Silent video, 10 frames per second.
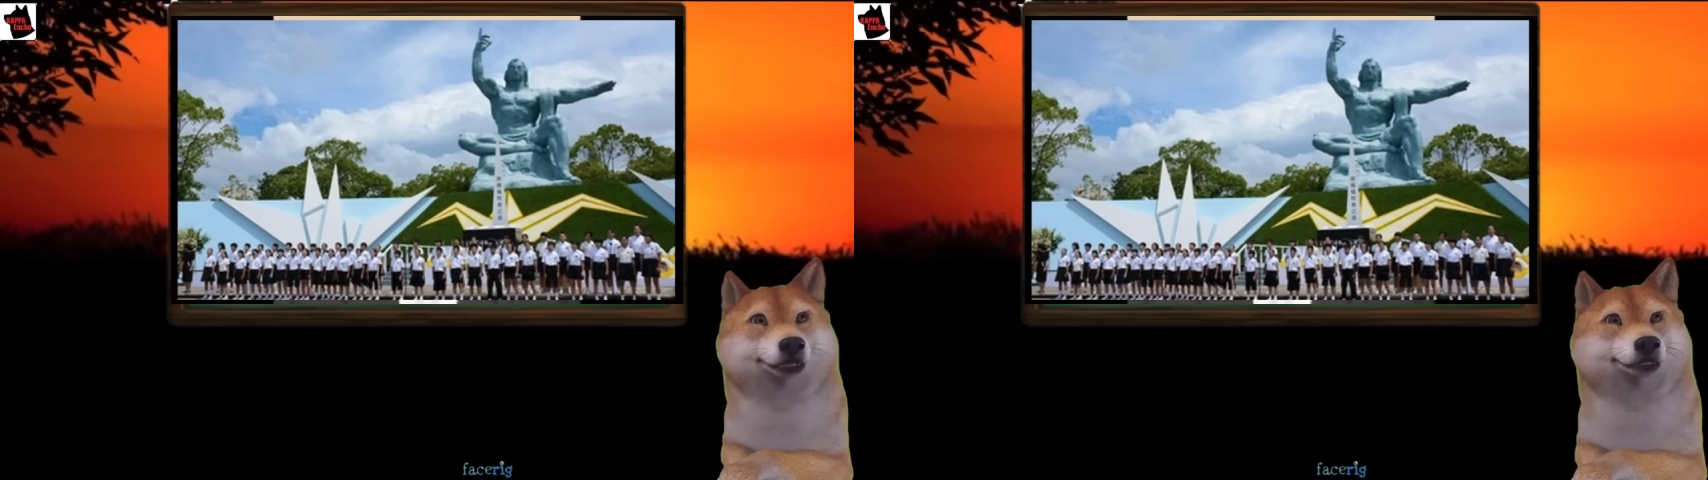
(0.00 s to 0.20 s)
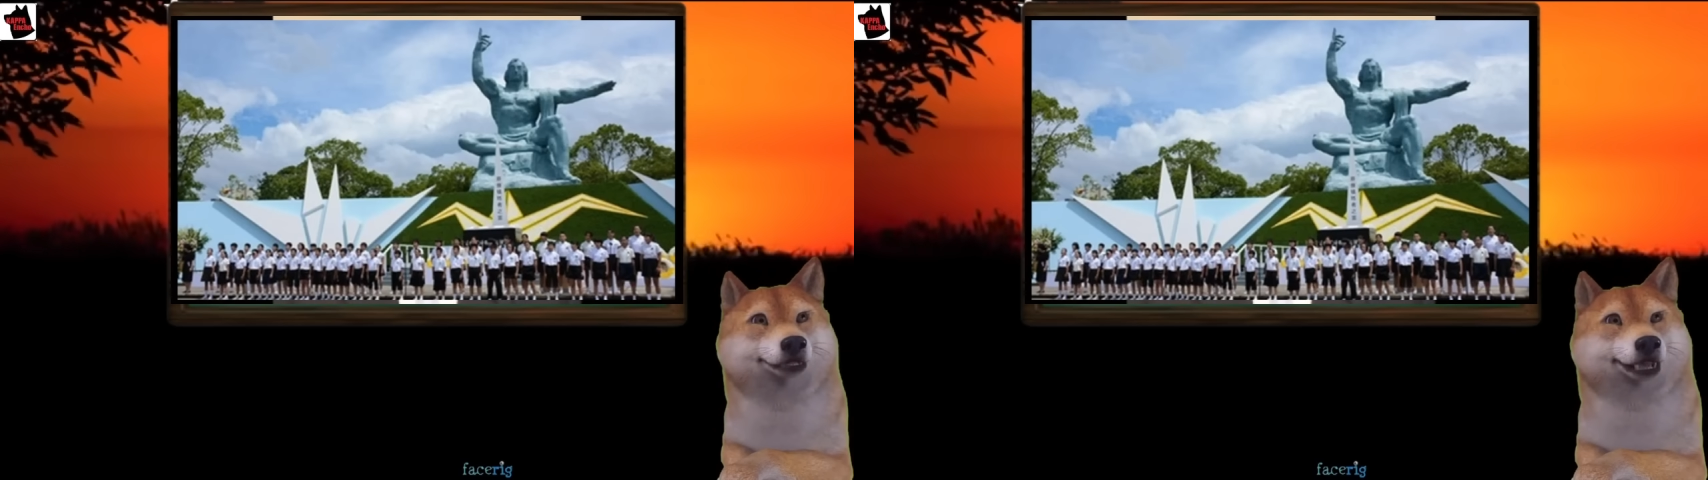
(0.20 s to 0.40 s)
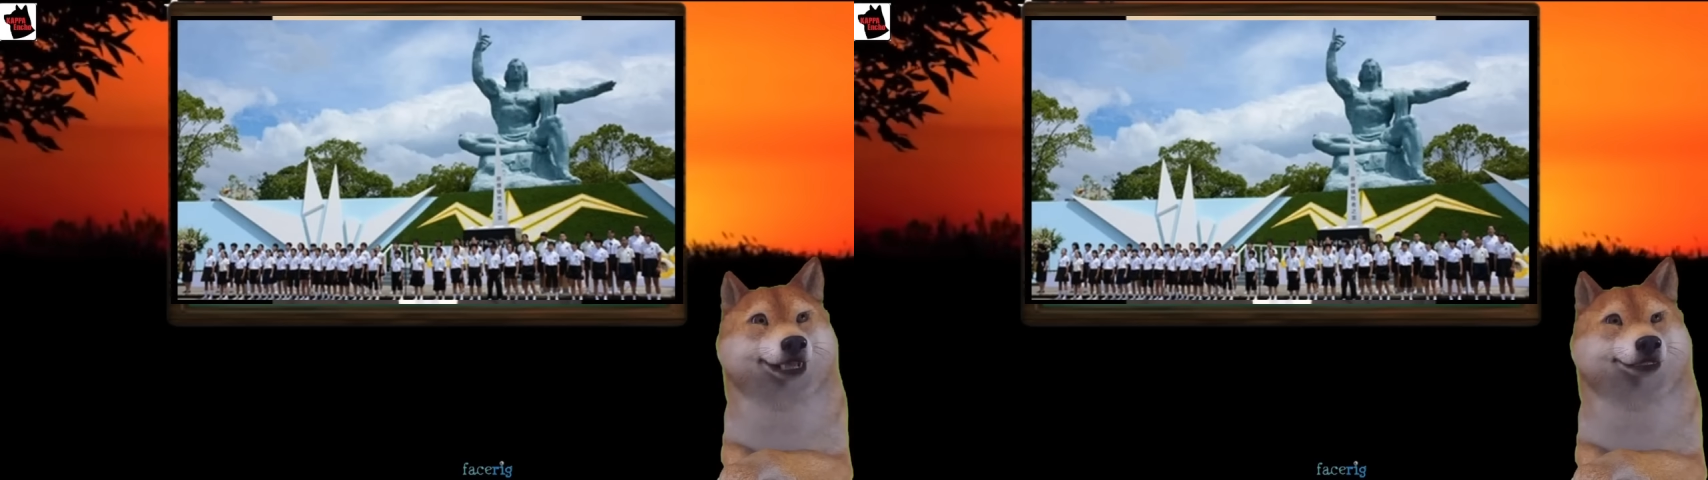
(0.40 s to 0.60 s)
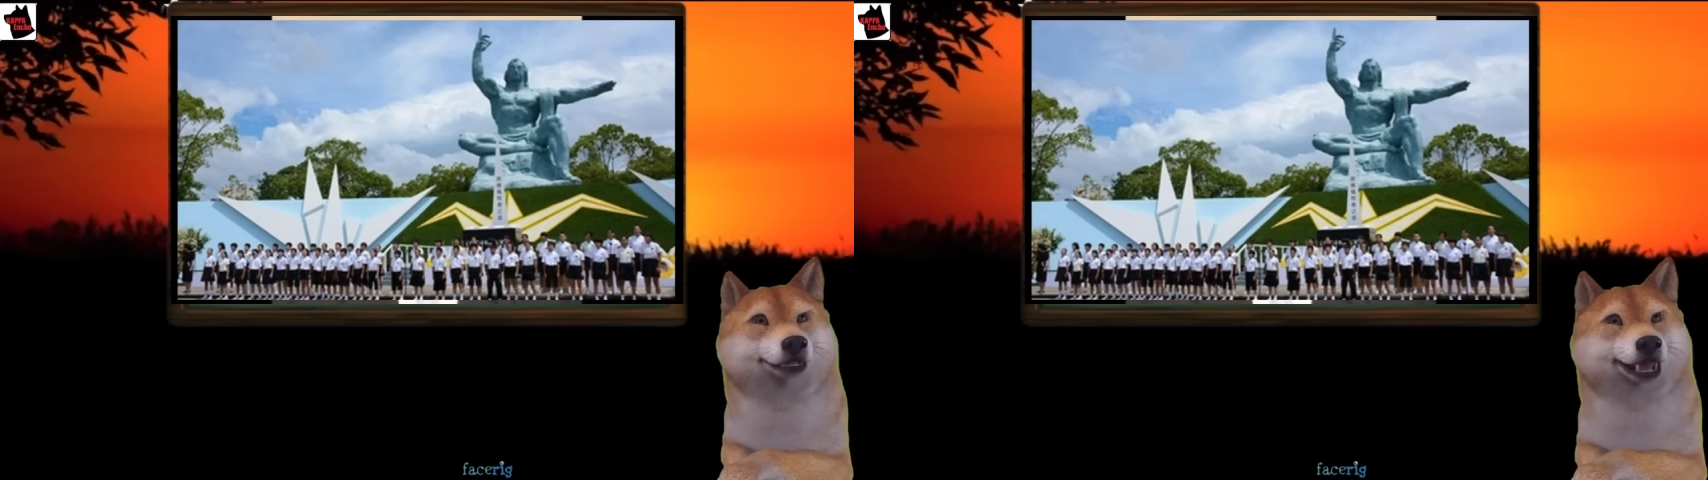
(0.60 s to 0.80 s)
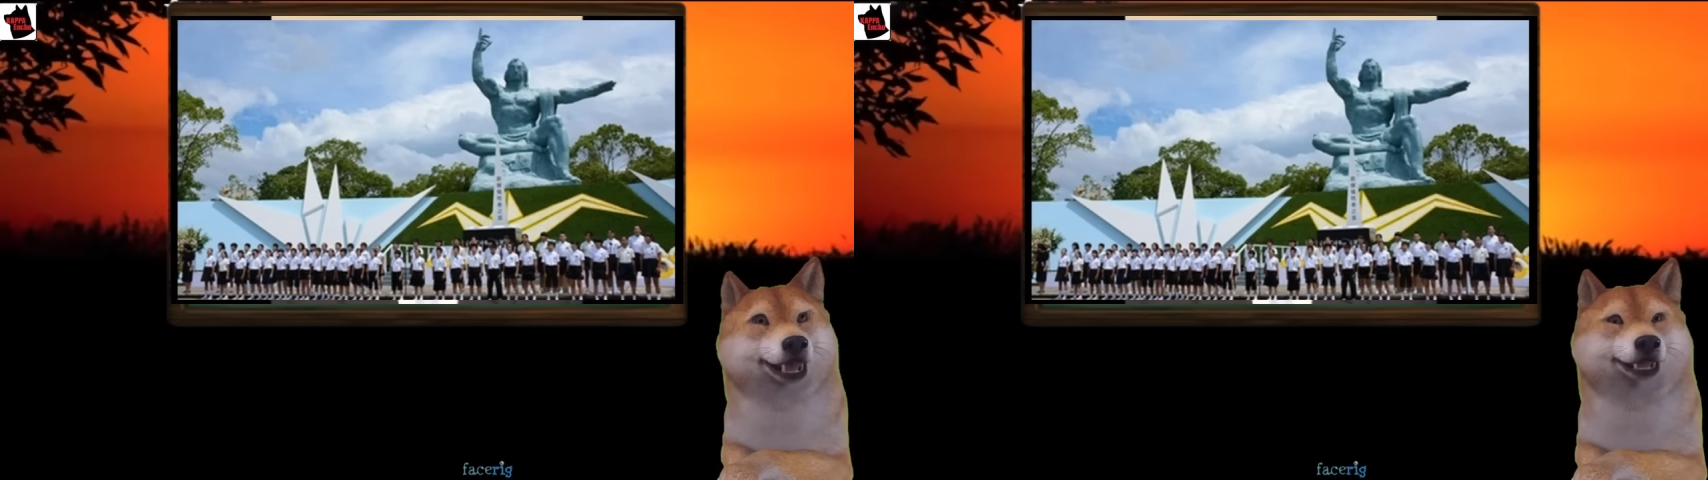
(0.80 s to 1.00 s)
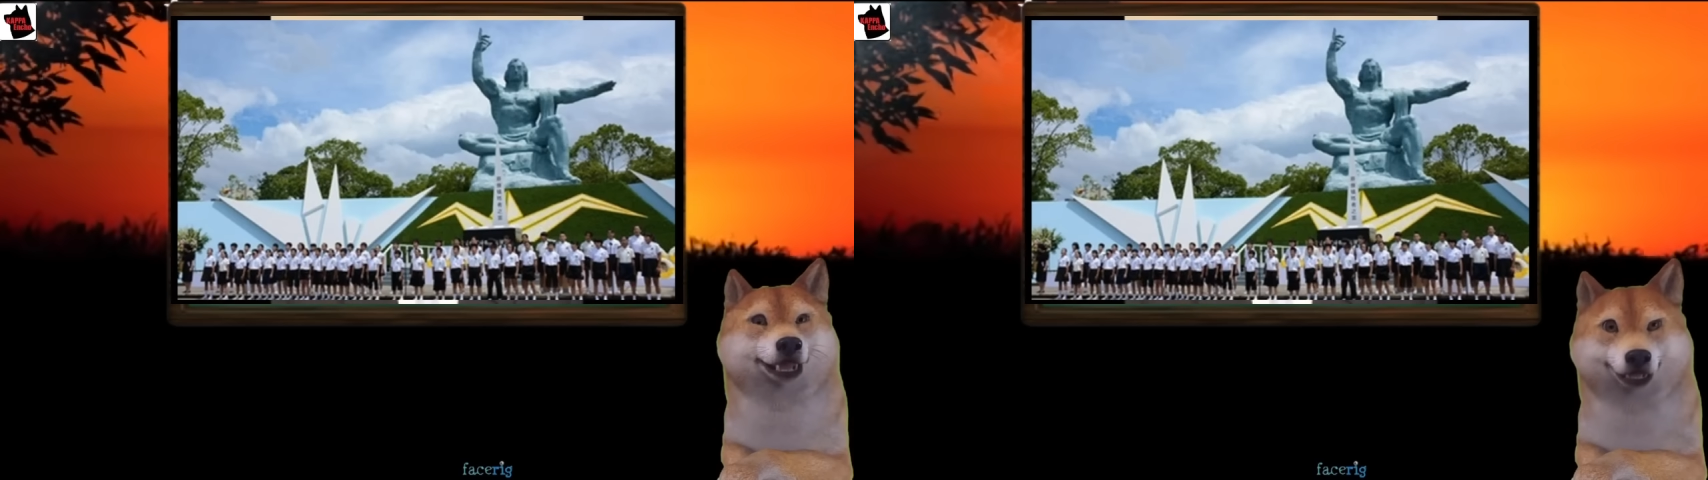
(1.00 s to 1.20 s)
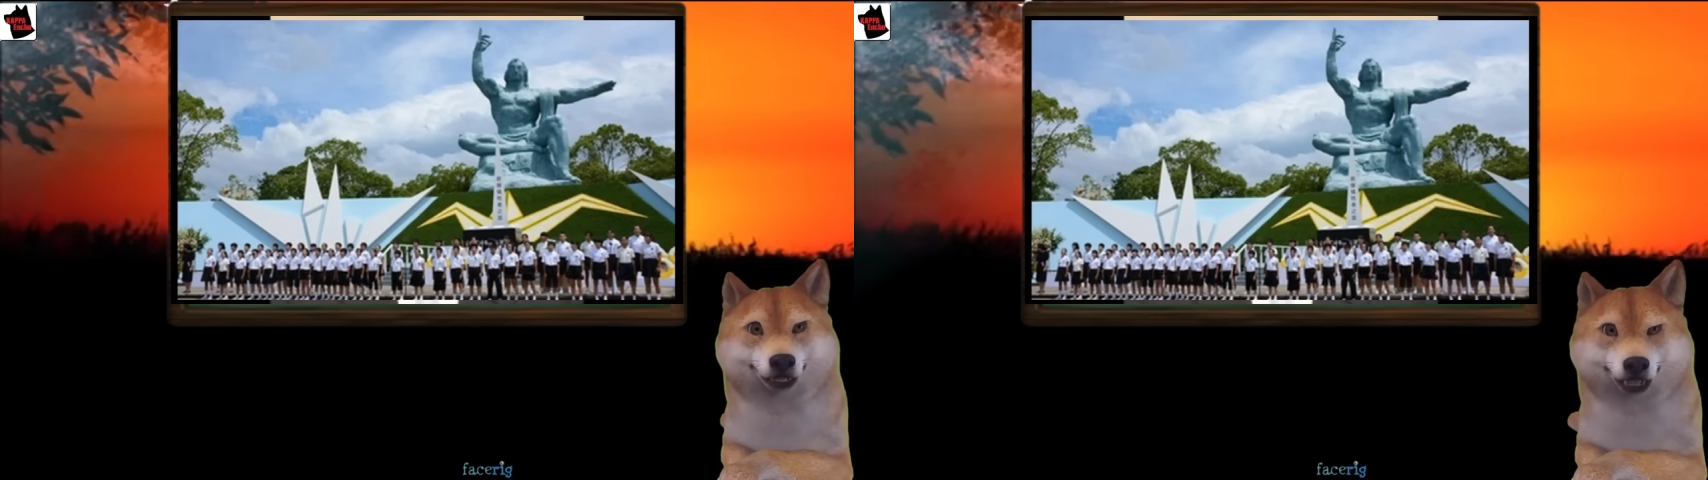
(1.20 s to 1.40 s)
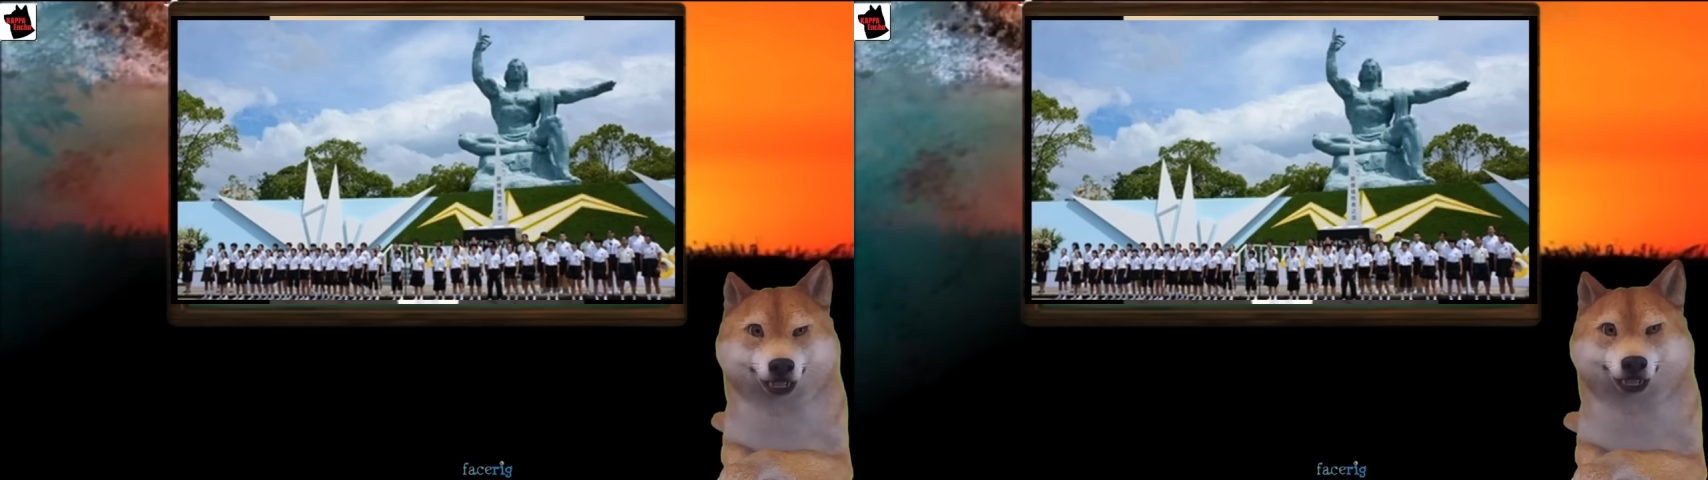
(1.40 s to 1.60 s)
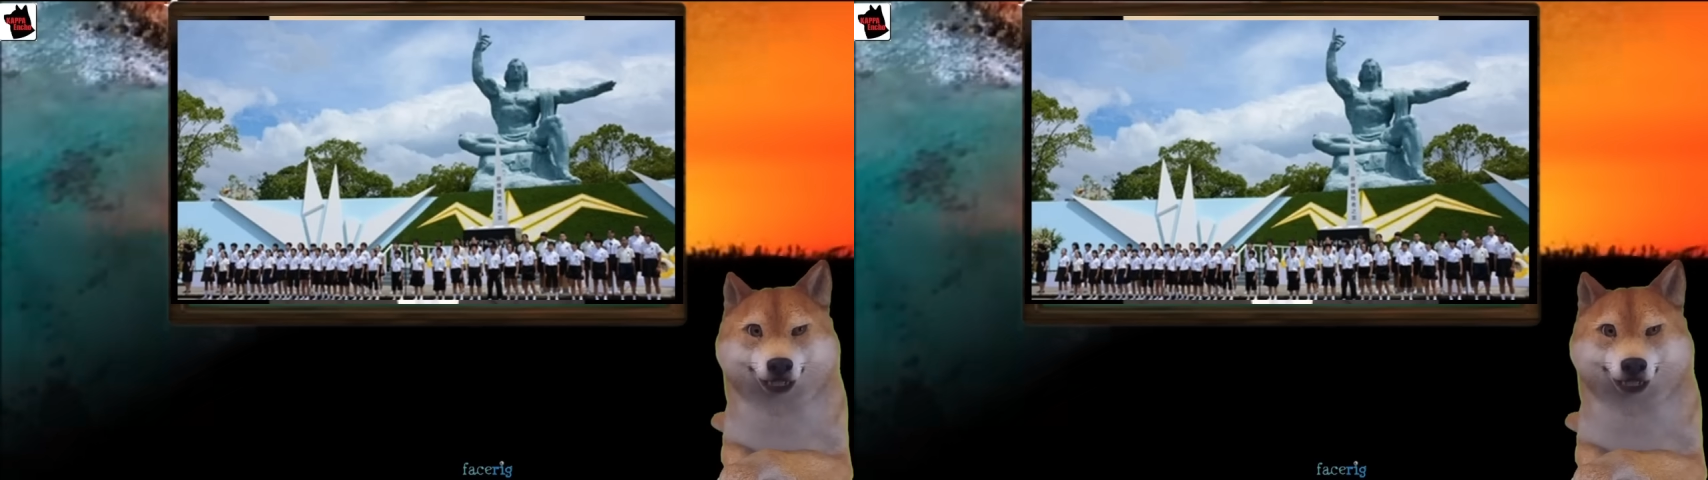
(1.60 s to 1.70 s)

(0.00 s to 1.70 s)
ね、そのイスラエル